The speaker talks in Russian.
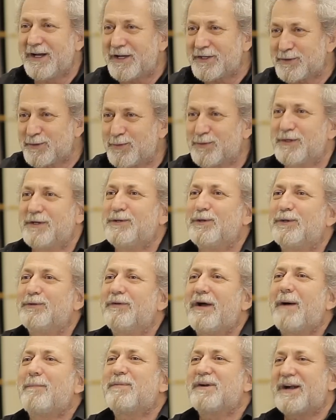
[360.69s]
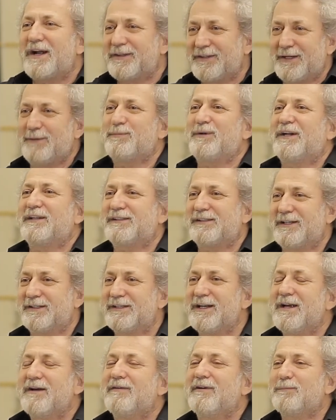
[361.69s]
дальше уже идет обратный
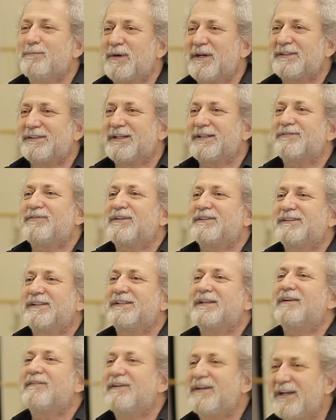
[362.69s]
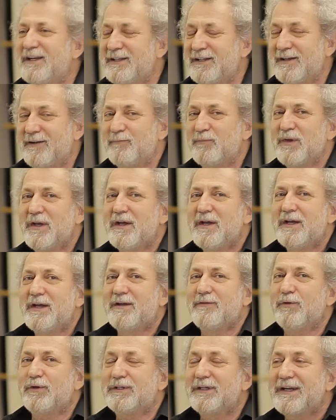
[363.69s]
процесс, процесс восстановления.
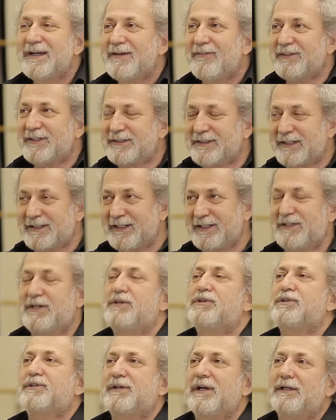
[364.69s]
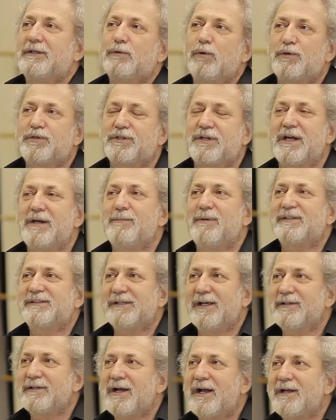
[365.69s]
И вот, вот эта критическая точка
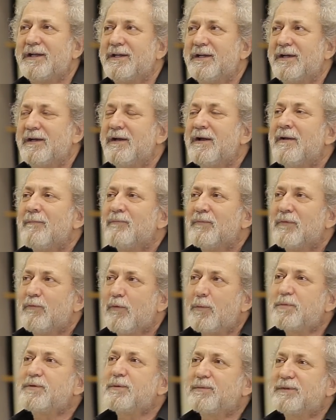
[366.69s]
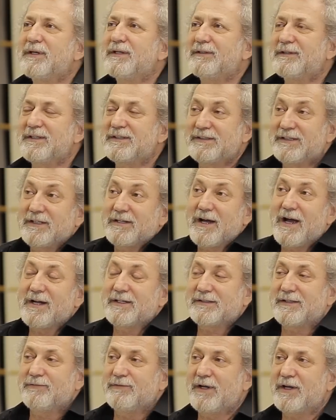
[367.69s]
эмоциональная, в общем-то,
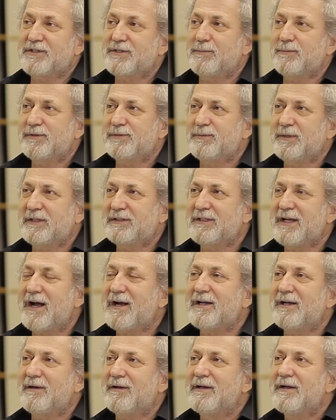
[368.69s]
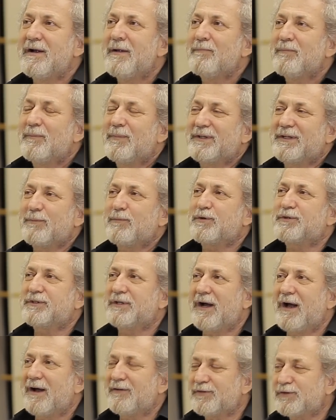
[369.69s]
достигается в нашем спектакле, потому
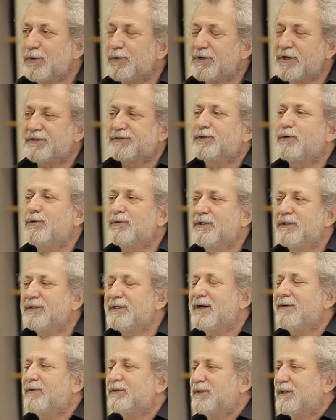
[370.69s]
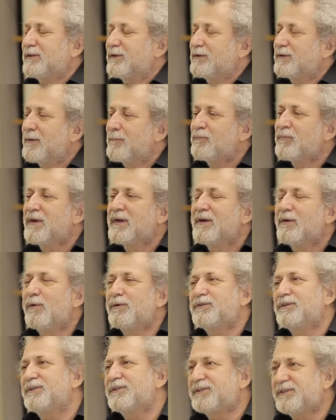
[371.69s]
что все настроено на вот этот
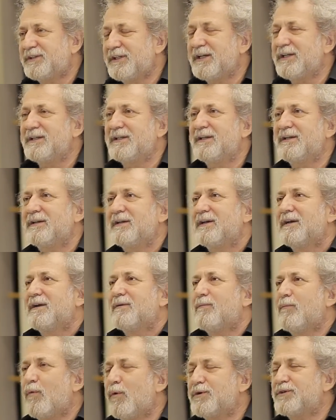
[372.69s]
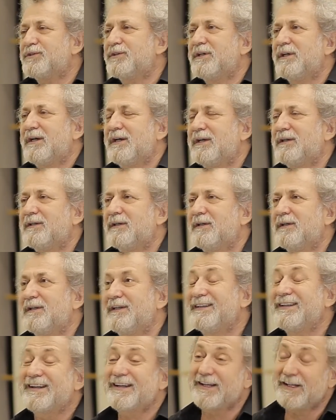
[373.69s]
очень сильный, мощный э,
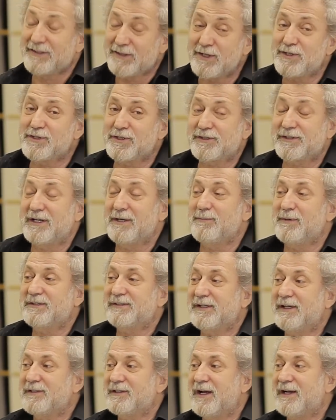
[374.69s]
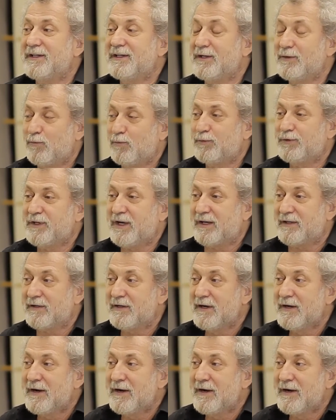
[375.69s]
энергетический, эмоциональный удар –